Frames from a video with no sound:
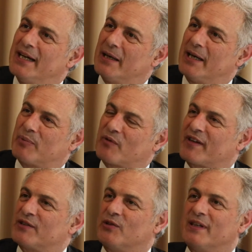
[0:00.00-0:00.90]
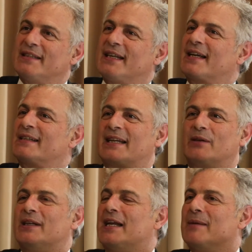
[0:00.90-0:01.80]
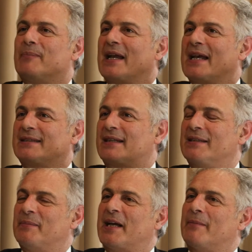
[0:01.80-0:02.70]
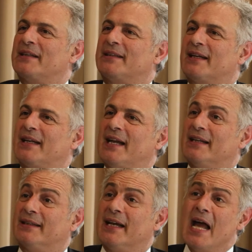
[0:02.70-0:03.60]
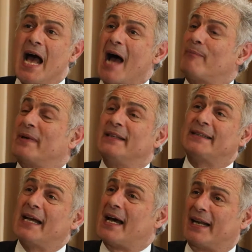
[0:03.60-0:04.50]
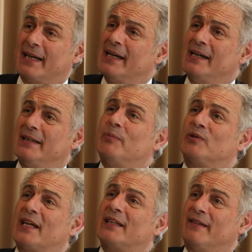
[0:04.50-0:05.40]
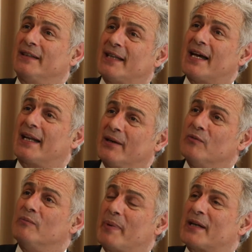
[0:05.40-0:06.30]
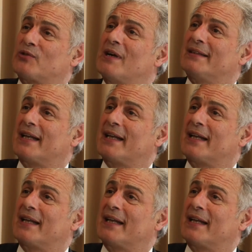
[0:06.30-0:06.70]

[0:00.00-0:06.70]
eh, professionista che segue nelle palestre tipicamente i clienti a pensare di poter diventare un personal